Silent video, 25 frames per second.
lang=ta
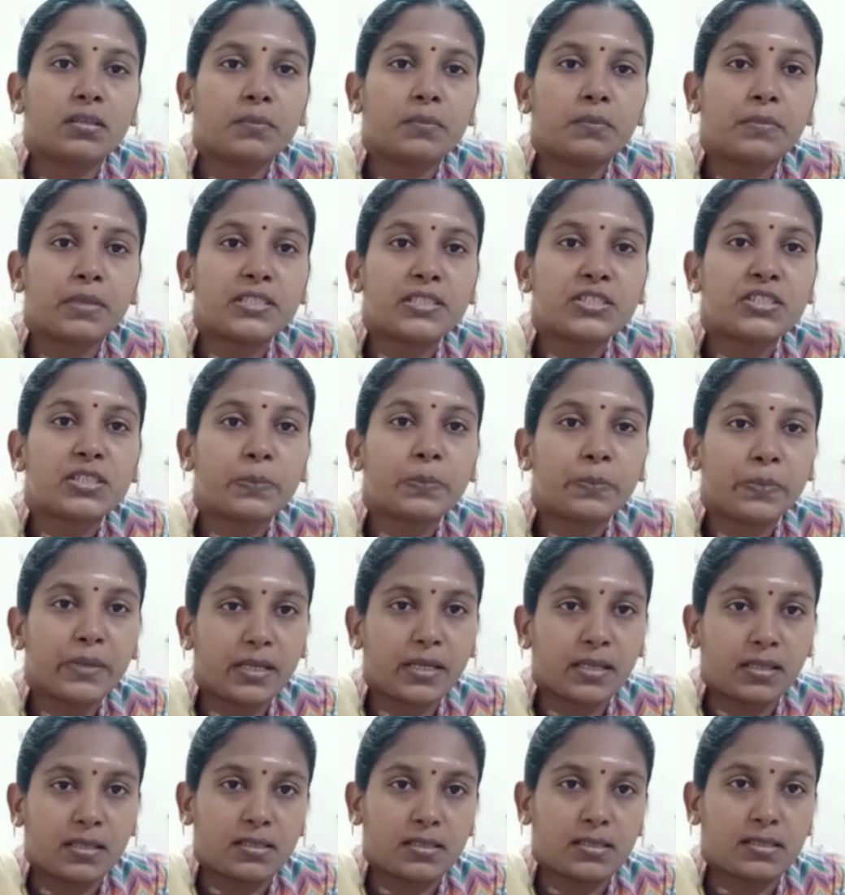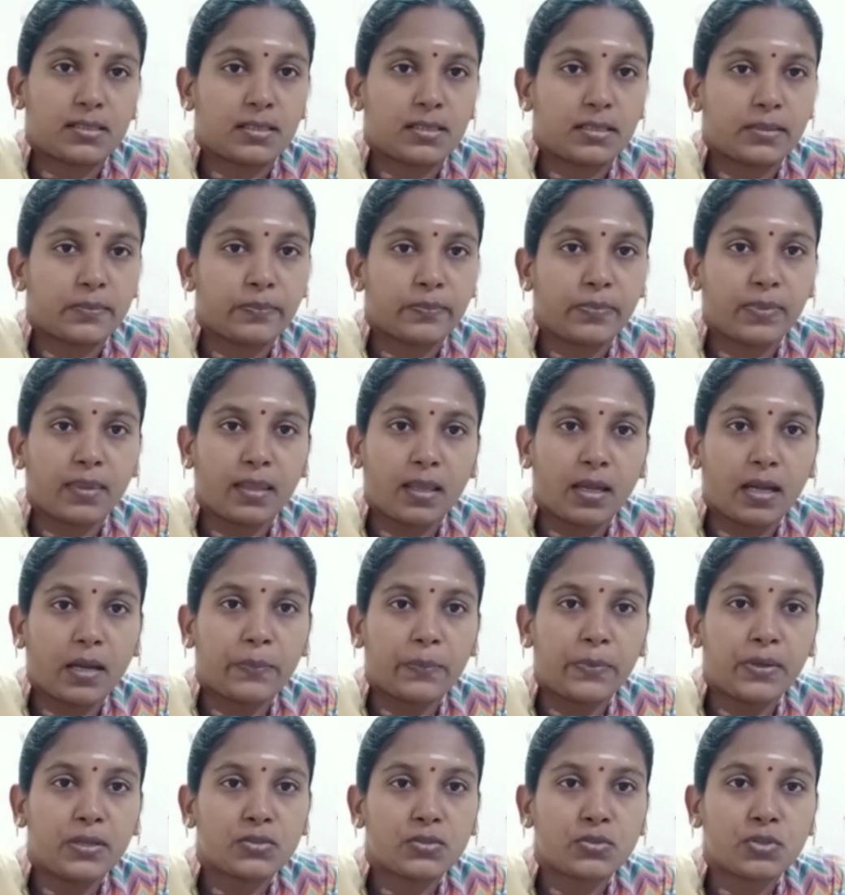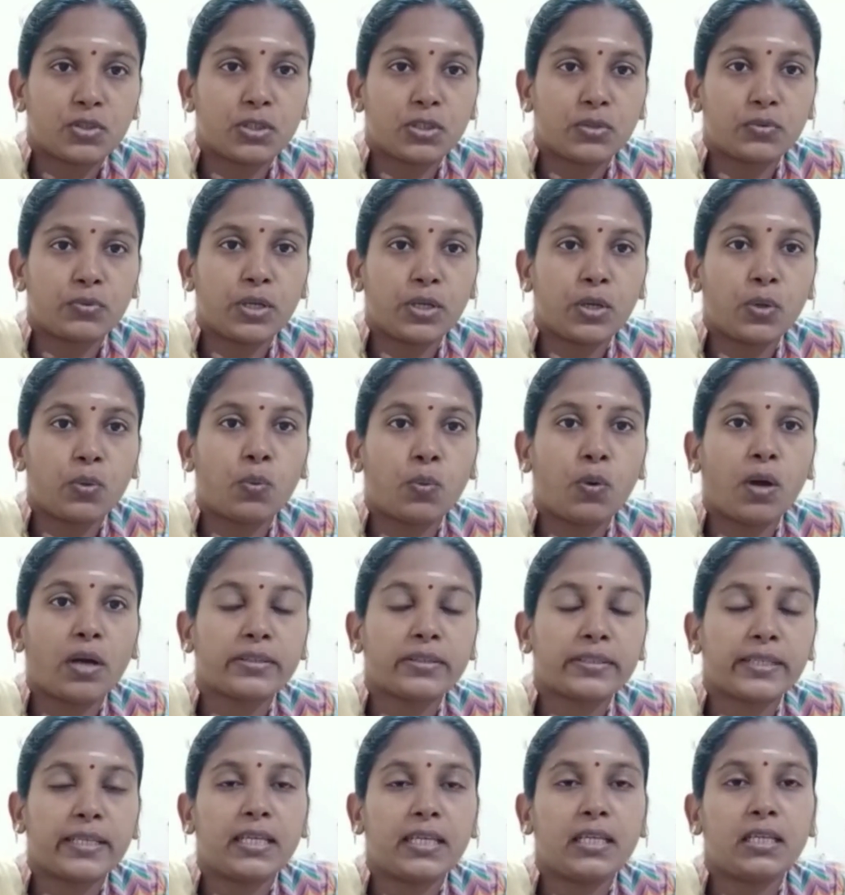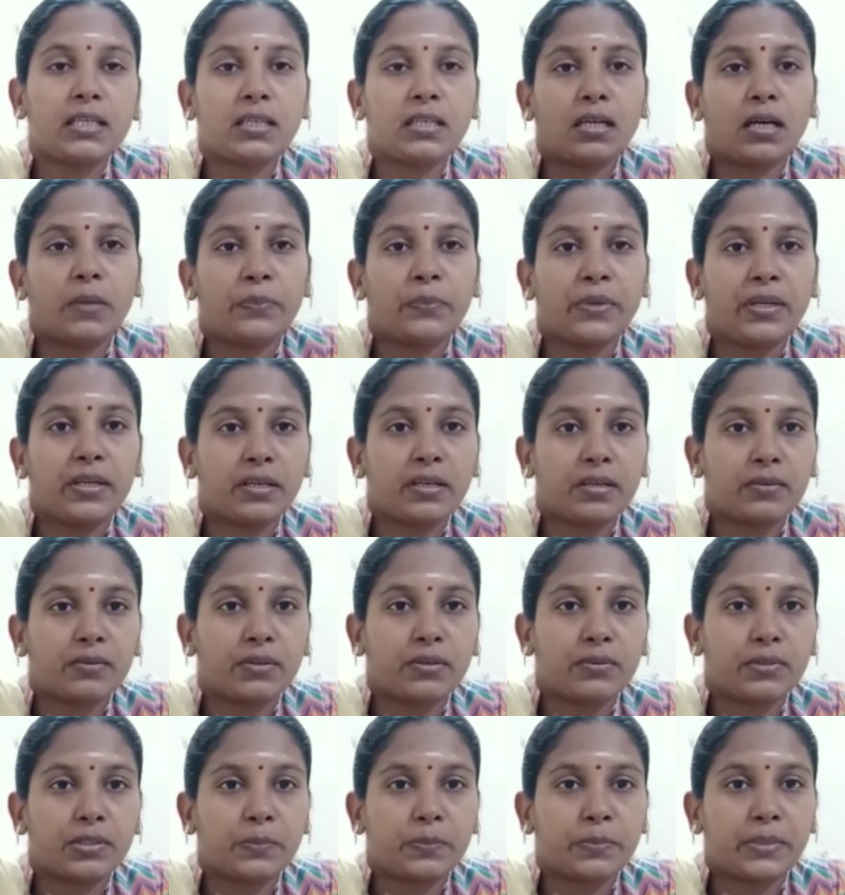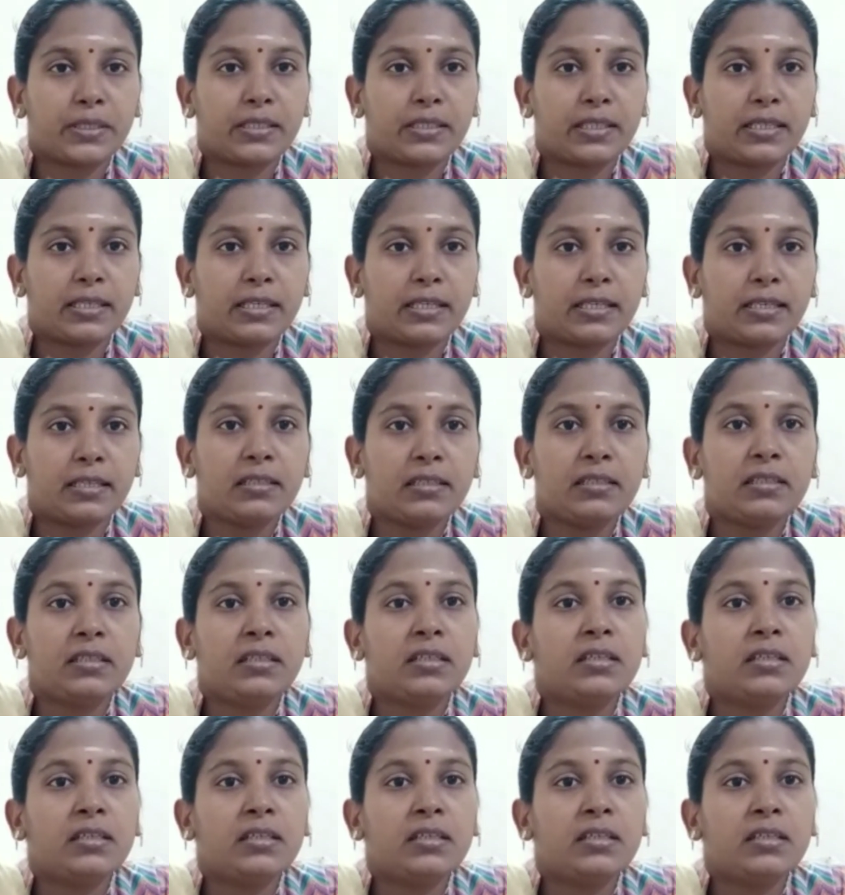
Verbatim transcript: மஞ்சள் பேரரசர் அப்படின்னு சொல்லக்கூடிய ஹுவாங் டீங் அப்படின்றவர் வந்து பார்த்திங்கன்னா